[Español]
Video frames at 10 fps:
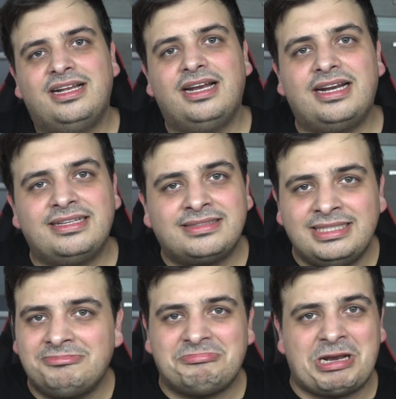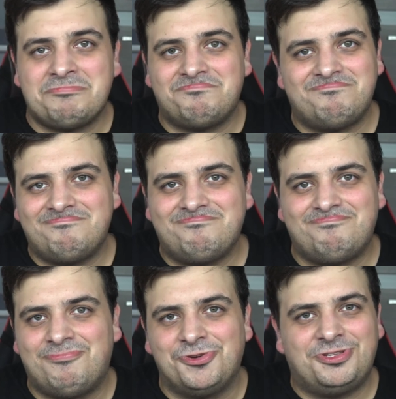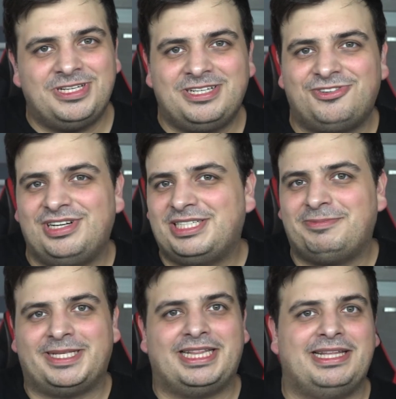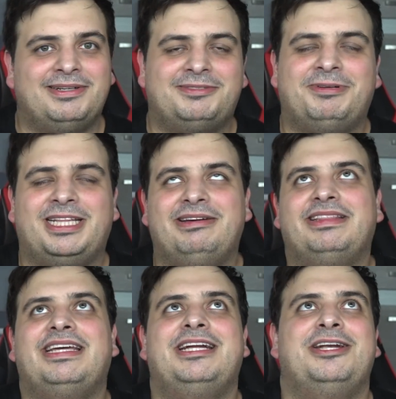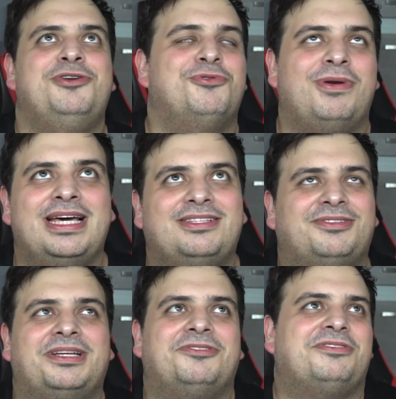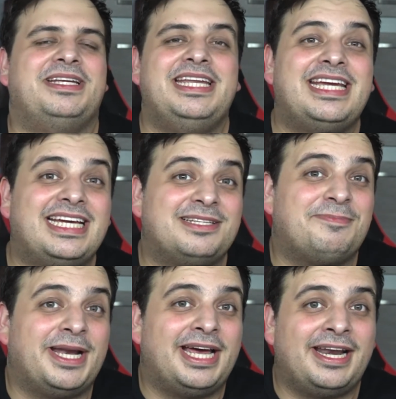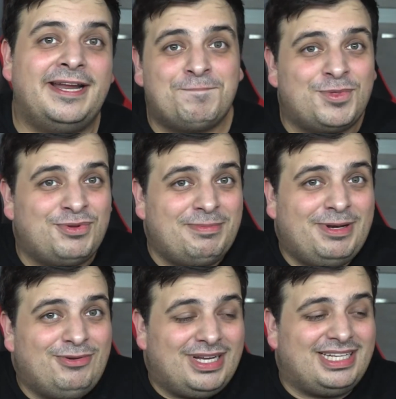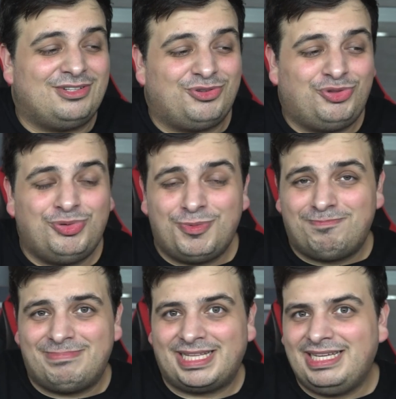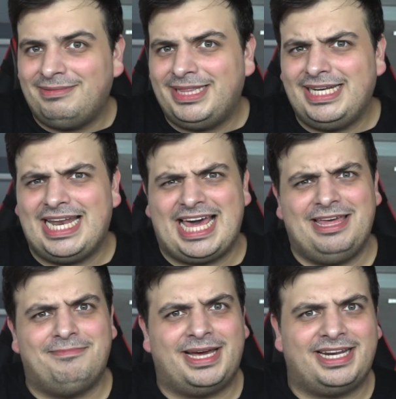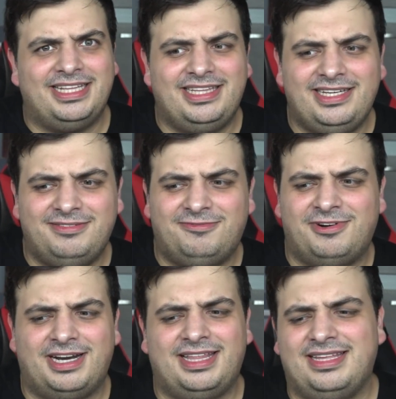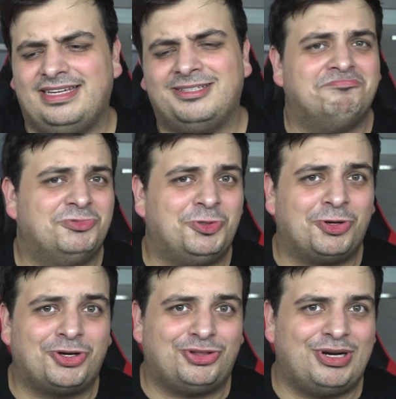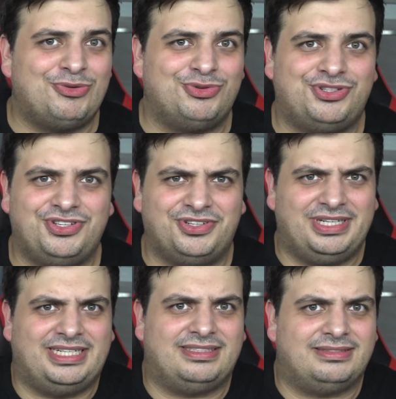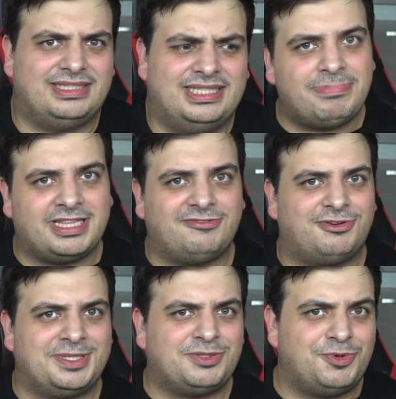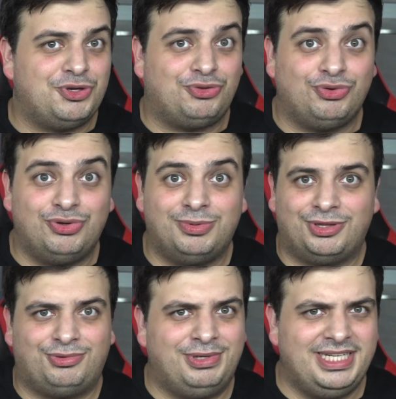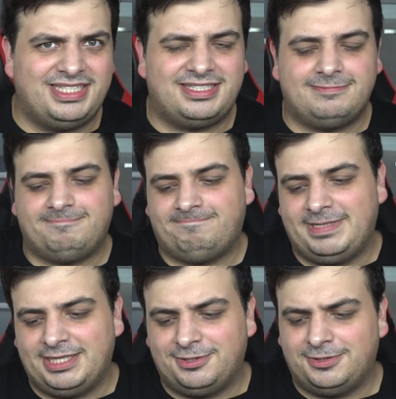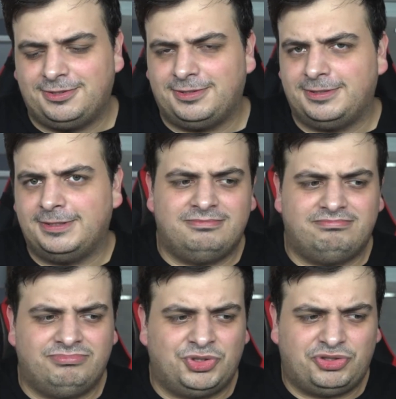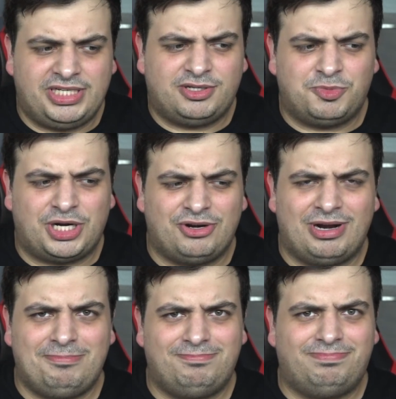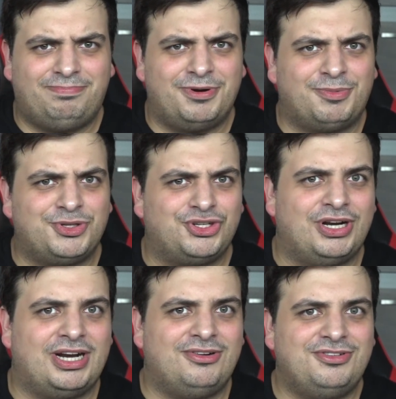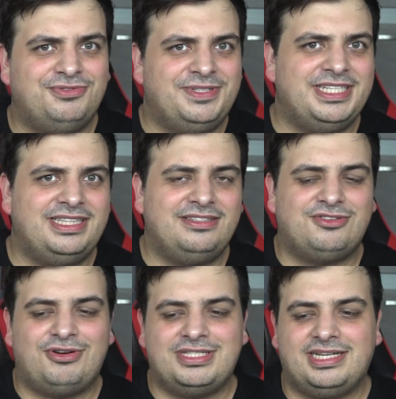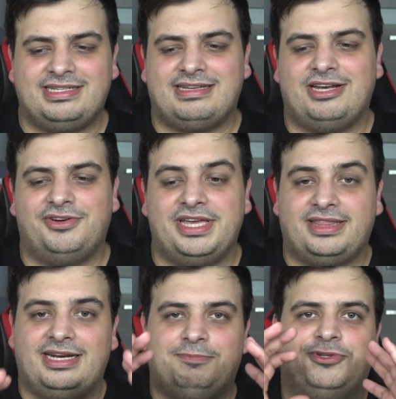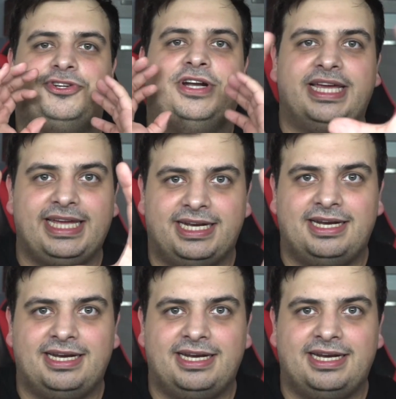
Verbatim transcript: La verdad es que la puse con expectativas prácticamente nulas, o sea, no sabía ni qué esperar. Es una película que no tuvo prácticamente nada de marketing fuera de uno que otro anuncio en plataformas como YouTube o Twitch, pero no sé, como que no la promocionaron lo suficiente solo hasta que salió ya te la pusieron ahí en,